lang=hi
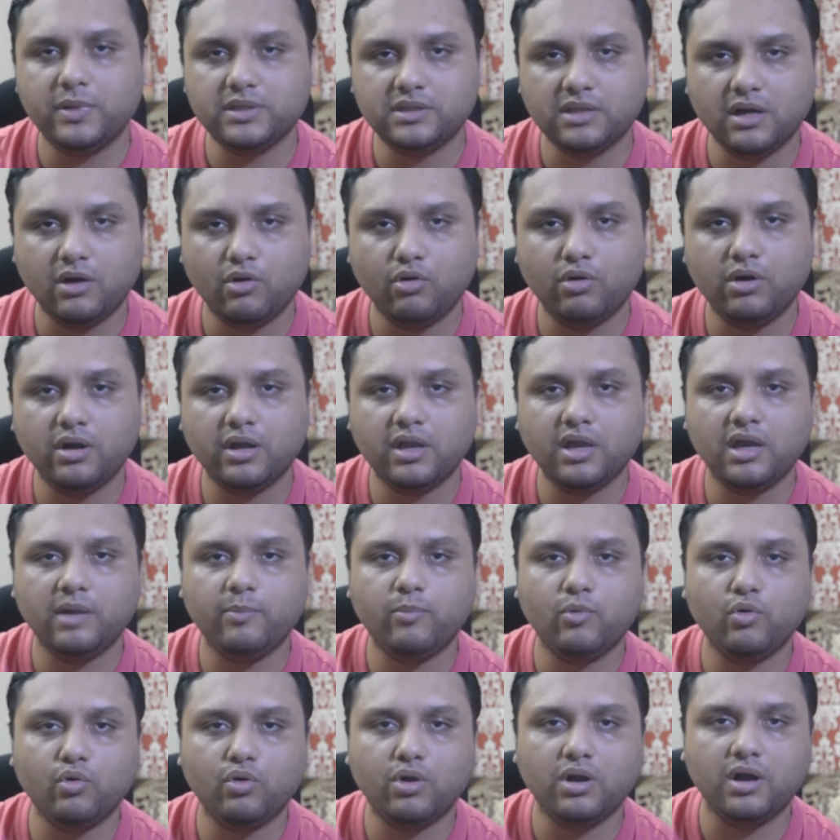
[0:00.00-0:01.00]
पता होगा कि
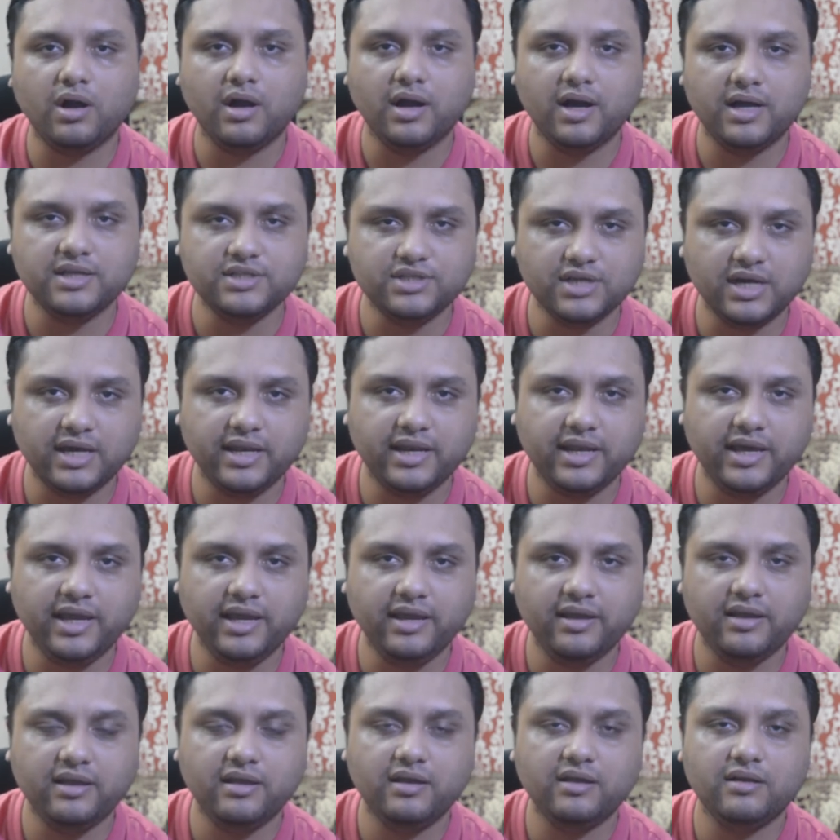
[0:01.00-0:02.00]
आपको कहाँ जाना है